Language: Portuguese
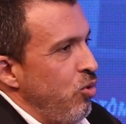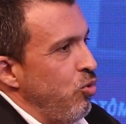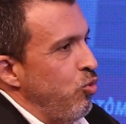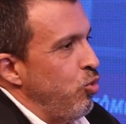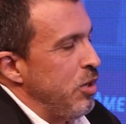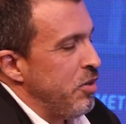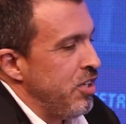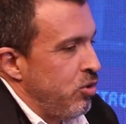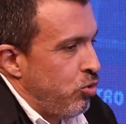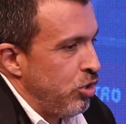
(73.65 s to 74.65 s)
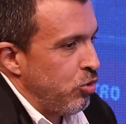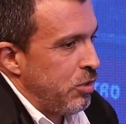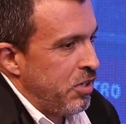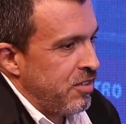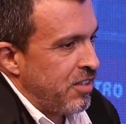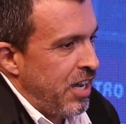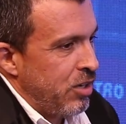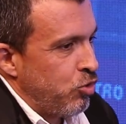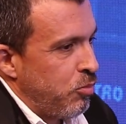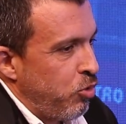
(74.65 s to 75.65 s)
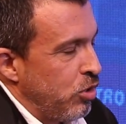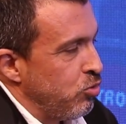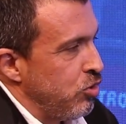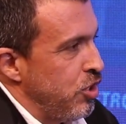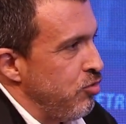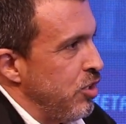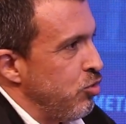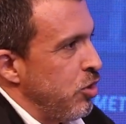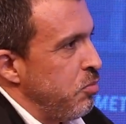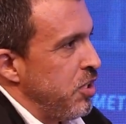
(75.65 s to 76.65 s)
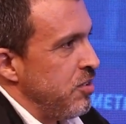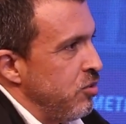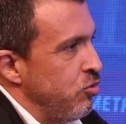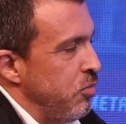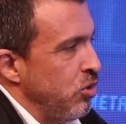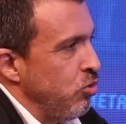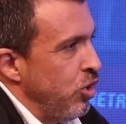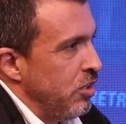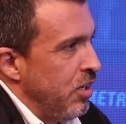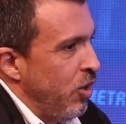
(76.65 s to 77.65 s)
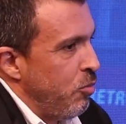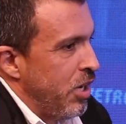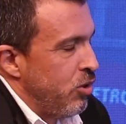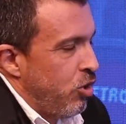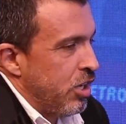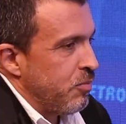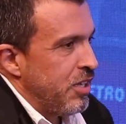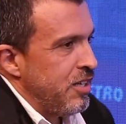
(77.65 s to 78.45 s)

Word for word: o, o, empreendedor, o empresário, não importa o nível da sua empresa, do menor ao maior,